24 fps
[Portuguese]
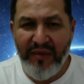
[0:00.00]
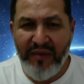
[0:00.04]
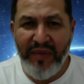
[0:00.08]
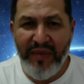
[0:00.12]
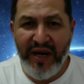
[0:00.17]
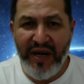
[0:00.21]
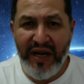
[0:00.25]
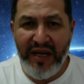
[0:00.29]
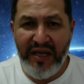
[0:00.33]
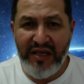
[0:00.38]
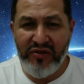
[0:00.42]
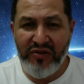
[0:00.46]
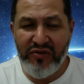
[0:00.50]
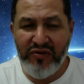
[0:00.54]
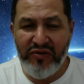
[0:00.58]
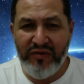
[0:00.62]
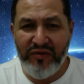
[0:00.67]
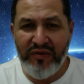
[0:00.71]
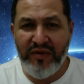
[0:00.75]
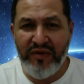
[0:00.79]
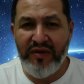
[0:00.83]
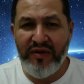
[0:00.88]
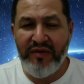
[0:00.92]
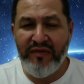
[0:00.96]
Para
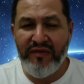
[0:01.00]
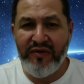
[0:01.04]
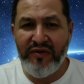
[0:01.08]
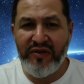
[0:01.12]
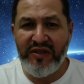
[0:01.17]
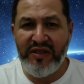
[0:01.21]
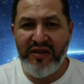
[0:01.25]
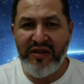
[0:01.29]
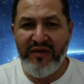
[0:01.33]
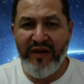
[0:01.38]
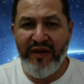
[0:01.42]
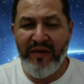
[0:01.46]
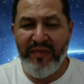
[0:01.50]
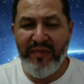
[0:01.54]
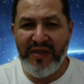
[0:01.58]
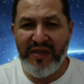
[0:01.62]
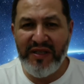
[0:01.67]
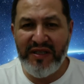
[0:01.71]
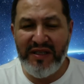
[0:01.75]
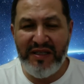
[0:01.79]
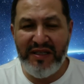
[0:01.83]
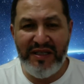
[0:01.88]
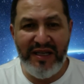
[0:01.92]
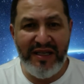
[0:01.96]
isso, você vai
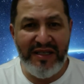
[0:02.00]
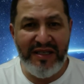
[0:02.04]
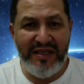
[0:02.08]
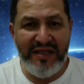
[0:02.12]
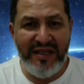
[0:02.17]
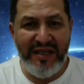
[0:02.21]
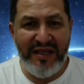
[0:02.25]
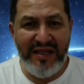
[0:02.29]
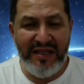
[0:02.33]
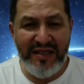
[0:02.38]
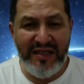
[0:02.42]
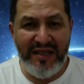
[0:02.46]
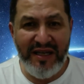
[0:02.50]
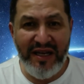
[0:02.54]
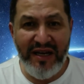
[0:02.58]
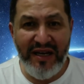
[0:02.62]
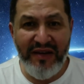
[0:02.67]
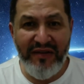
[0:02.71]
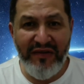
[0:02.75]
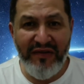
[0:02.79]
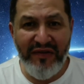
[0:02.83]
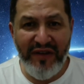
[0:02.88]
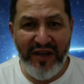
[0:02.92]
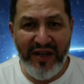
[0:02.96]
precisar se
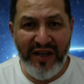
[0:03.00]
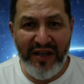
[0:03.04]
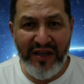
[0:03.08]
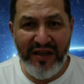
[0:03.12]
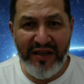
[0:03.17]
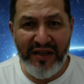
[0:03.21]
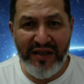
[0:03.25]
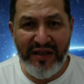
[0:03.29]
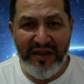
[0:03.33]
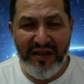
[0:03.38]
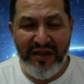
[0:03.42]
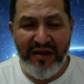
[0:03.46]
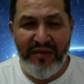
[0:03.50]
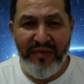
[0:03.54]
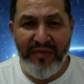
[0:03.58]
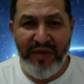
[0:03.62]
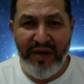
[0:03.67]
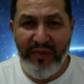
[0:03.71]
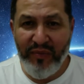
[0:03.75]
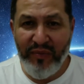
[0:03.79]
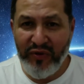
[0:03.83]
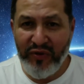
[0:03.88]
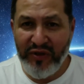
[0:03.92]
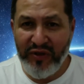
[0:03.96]
inscrever
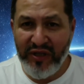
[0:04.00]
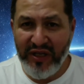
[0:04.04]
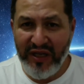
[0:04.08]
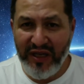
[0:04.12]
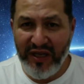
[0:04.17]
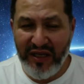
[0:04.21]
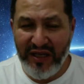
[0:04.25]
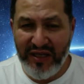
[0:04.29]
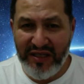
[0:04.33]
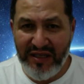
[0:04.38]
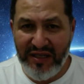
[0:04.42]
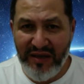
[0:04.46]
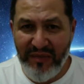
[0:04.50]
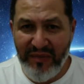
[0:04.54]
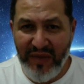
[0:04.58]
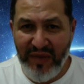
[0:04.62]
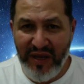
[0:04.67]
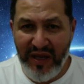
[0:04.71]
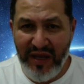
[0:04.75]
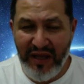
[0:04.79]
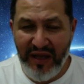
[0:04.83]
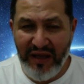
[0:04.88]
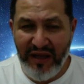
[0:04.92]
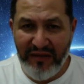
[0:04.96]
para poder
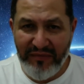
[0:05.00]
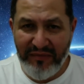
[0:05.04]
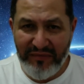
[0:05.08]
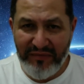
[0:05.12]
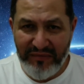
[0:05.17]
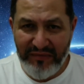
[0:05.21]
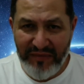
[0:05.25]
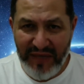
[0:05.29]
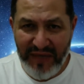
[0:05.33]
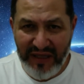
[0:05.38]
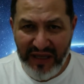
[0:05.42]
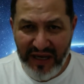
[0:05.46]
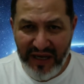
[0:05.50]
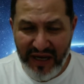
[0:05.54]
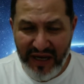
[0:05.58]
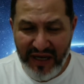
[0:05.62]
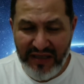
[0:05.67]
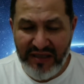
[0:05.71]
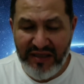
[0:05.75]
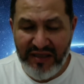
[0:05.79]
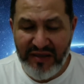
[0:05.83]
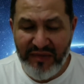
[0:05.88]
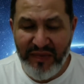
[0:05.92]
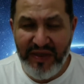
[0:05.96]
receber
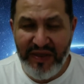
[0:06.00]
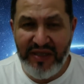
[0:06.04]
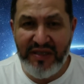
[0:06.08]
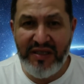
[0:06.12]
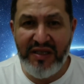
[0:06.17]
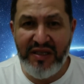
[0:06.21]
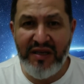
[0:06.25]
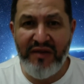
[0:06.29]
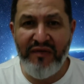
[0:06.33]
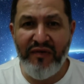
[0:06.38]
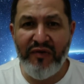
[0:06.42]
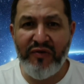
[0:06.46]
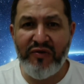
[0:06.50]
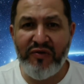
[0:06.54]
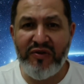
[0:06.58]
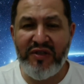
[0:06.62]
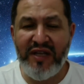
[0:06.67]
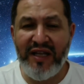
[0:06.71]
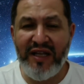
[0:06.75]
materiais específicos.